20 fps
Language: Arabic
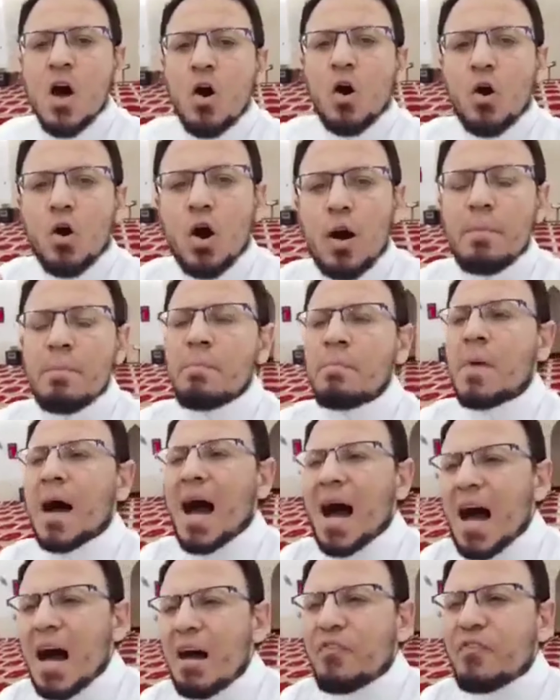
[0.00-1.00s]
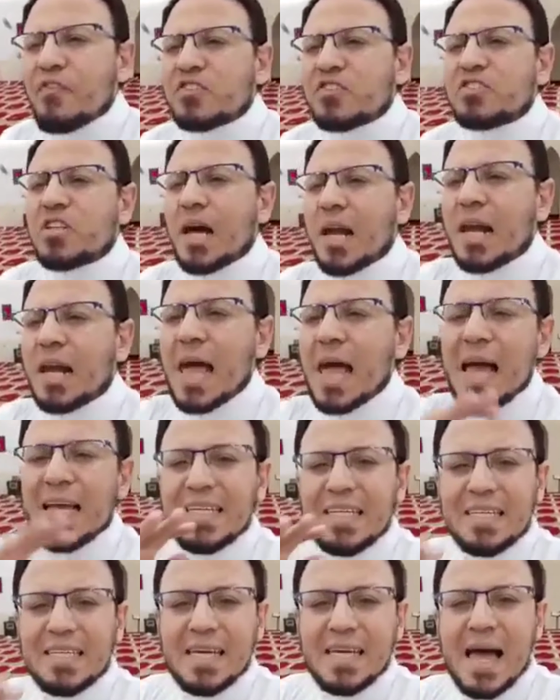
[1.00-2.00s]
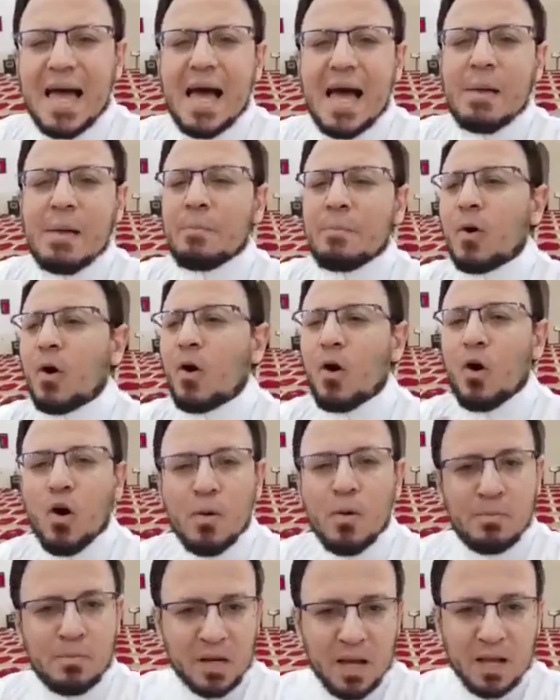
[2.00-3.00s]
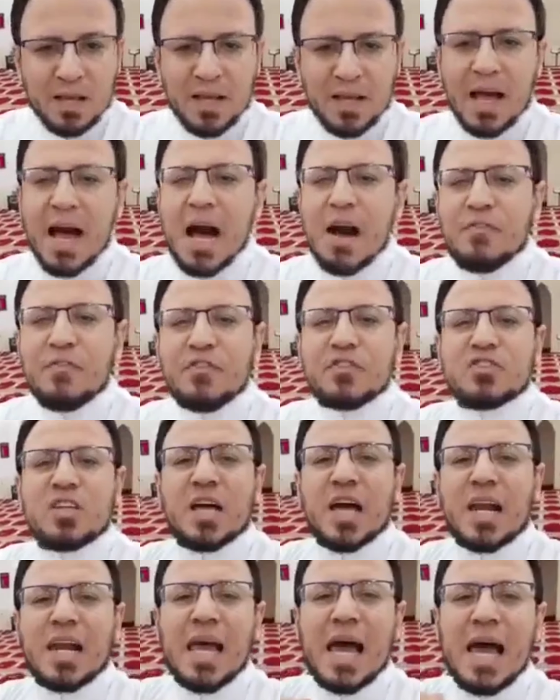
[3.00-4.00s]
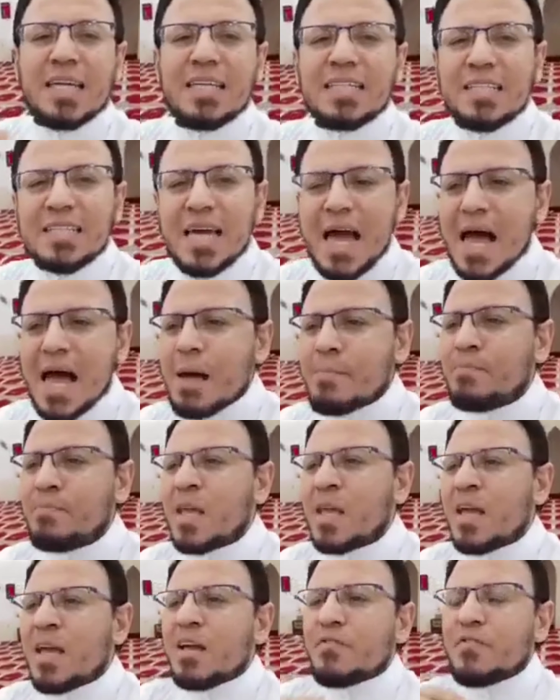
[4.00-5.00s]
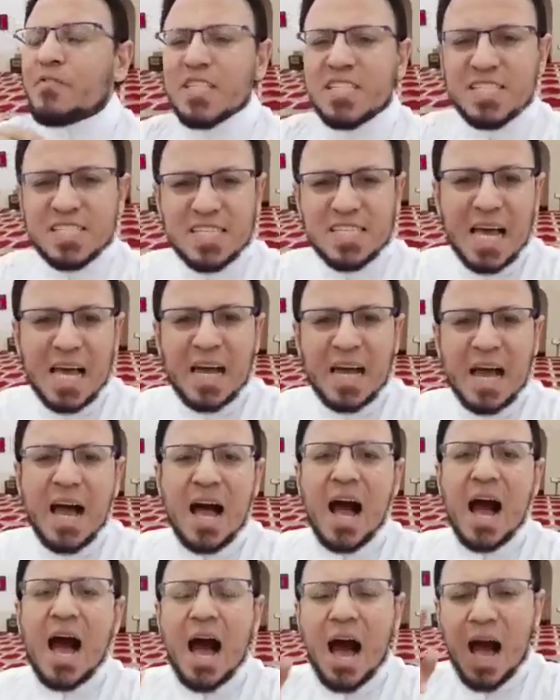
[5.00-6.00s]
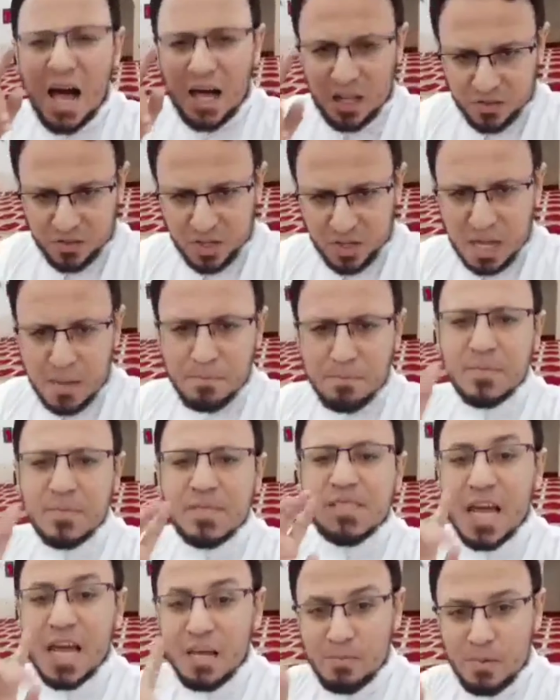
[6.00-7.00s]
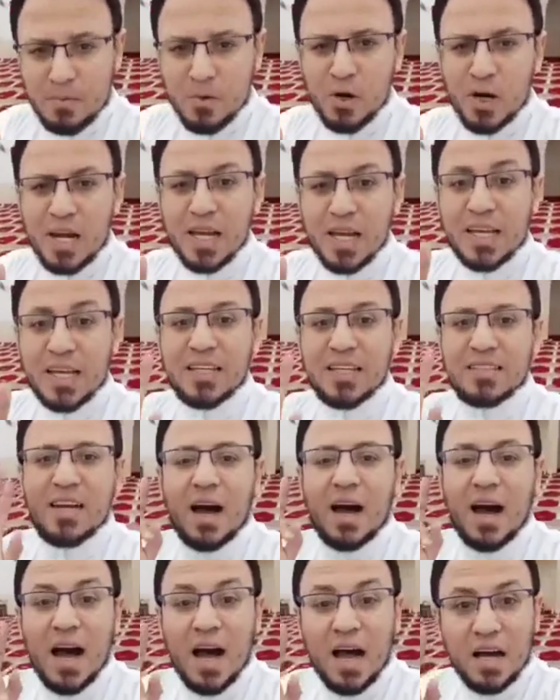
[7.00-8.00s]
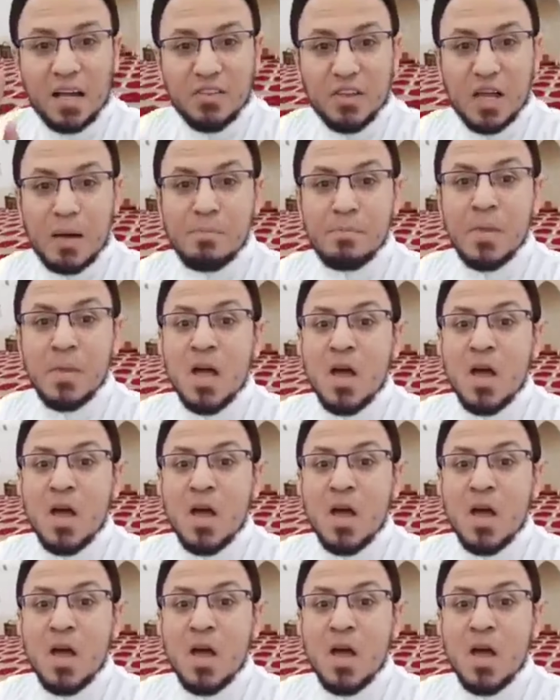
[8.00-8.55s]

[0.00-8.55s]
هم أفضل أيام عمرك أفضل أيام في السنة أعظم زي ما بقول لك كده أعظم